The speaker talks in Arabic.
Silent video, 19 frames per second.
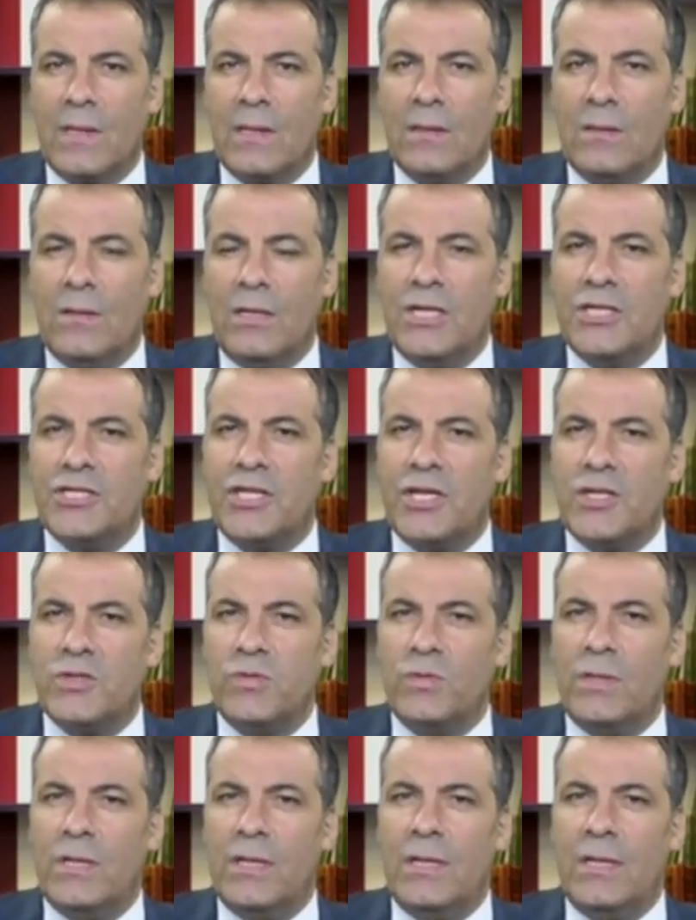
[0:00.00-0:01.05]
علاش
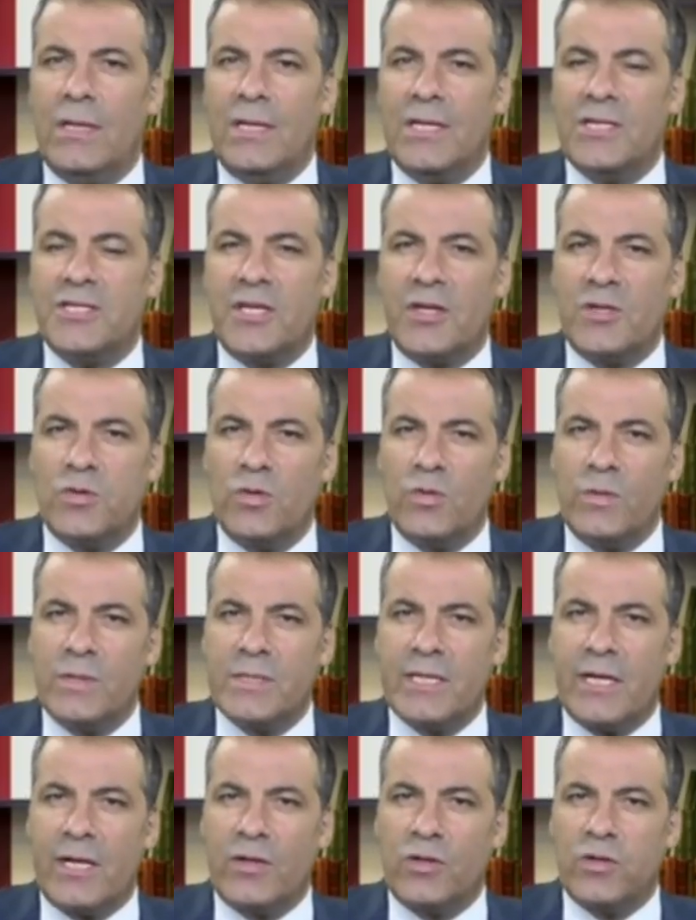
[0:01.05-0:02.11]
ترسلوا علاش ترسلوا
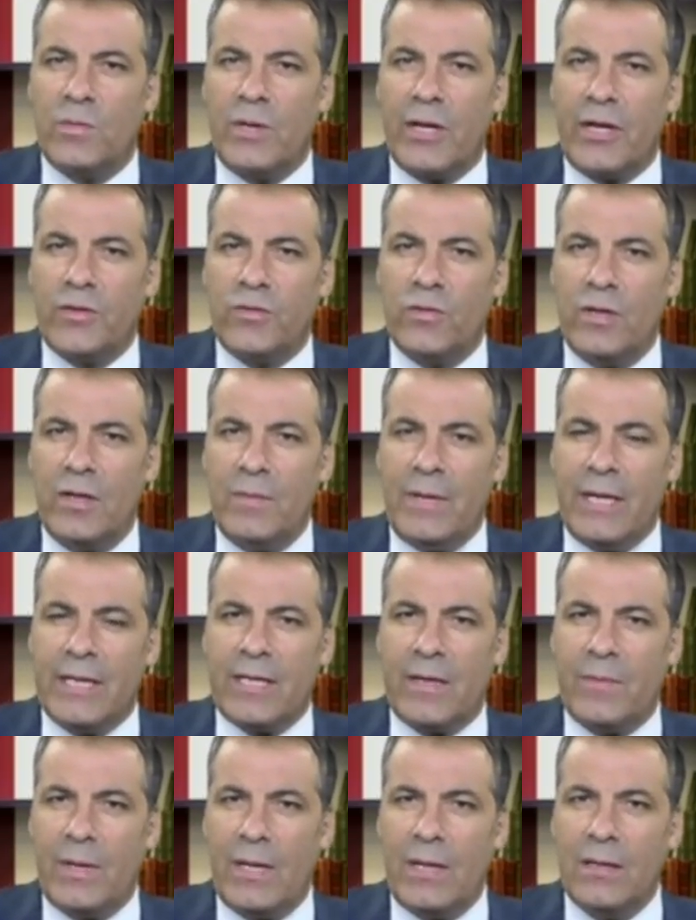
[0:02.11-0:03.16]
الوزاره انتم رحتوا
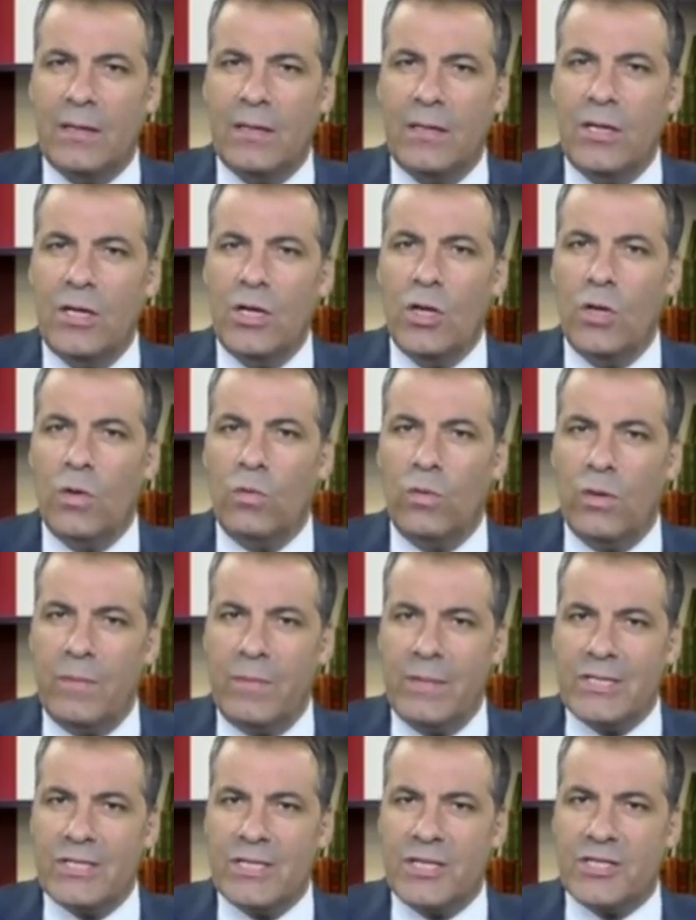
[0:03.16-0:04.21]
للمحكمه
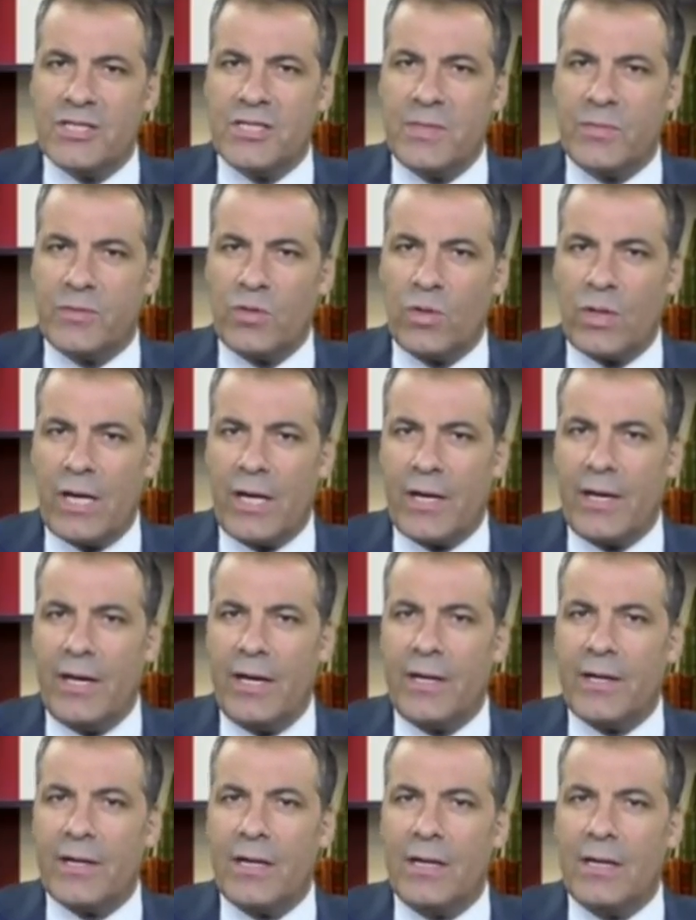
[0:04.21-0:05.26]
والمجلس جبتوا
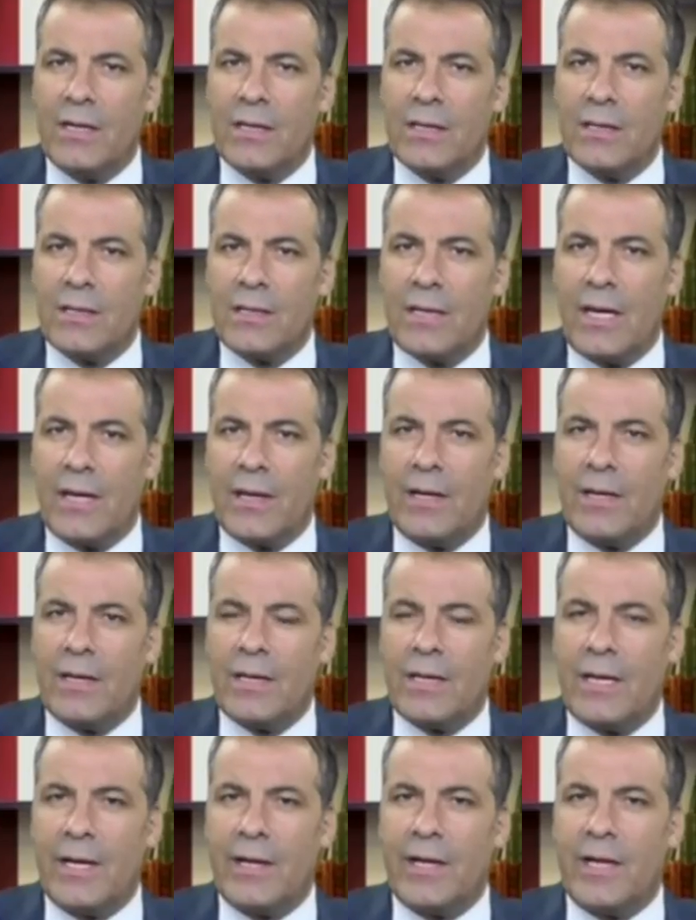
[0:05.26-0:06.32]
قرار
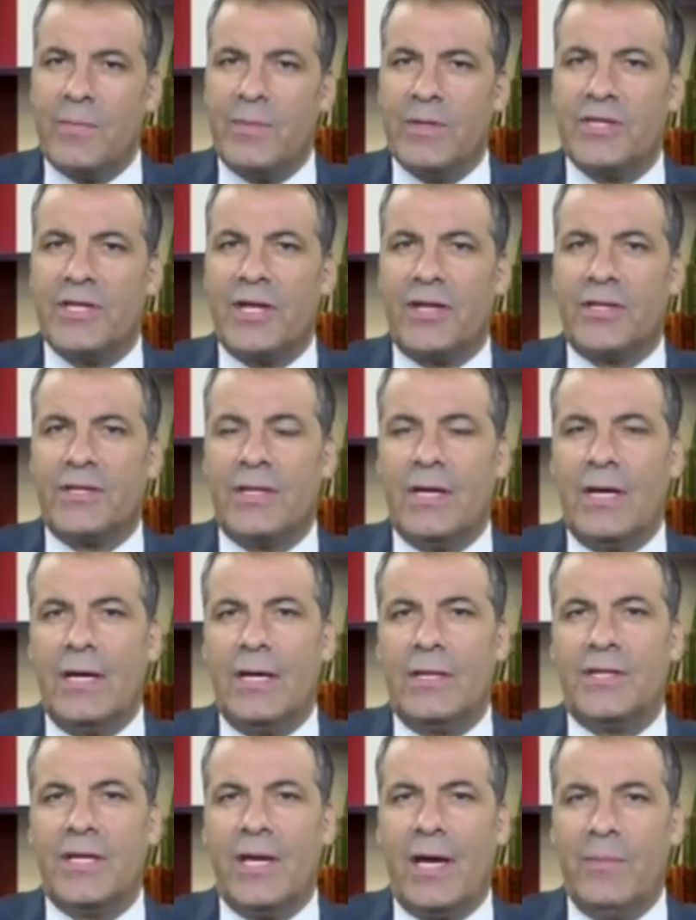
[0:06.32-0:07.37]
قرار بالطرد آه،
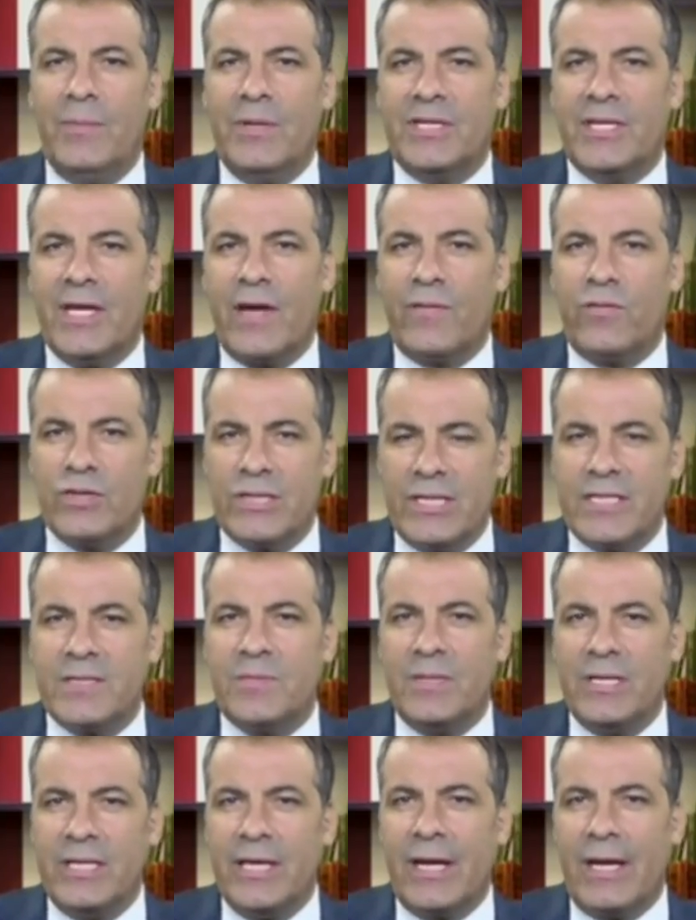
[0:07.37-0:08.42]
انت حبيت تعرف واش لازم
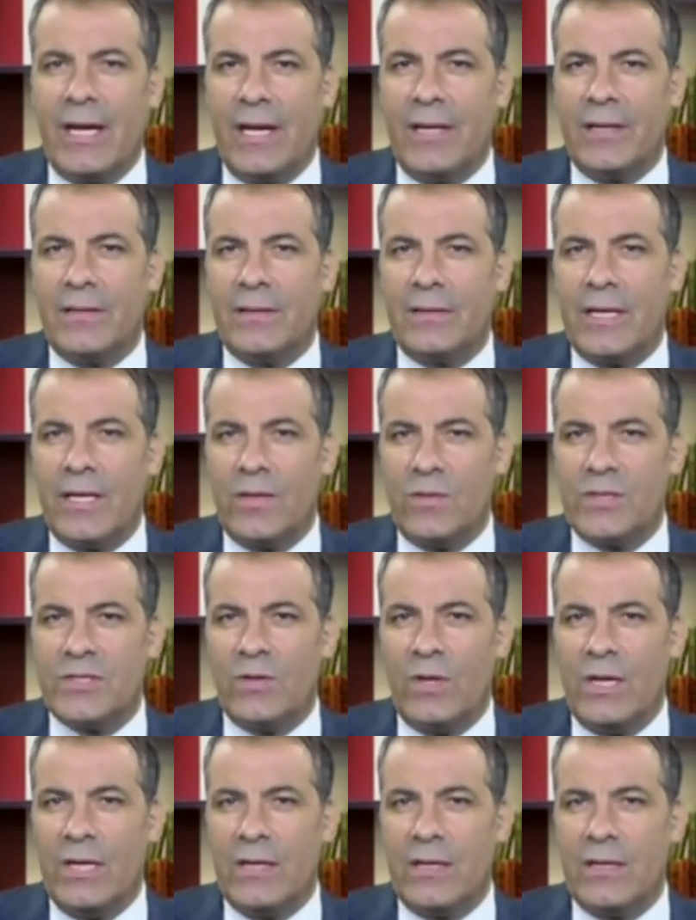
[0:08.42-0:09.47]
تدير الان هذا هو
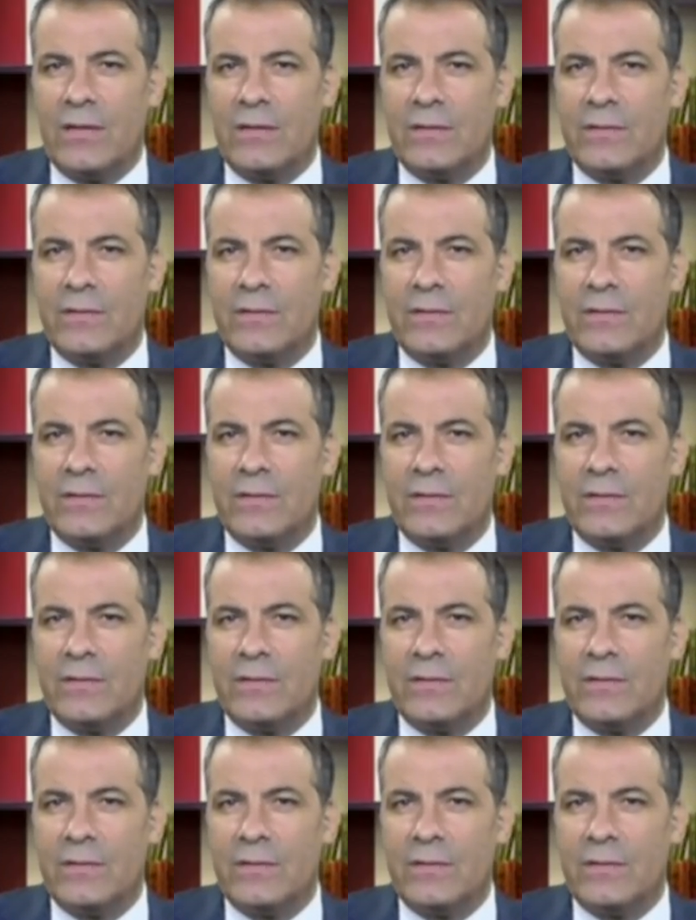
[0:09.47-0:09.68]
سؤالك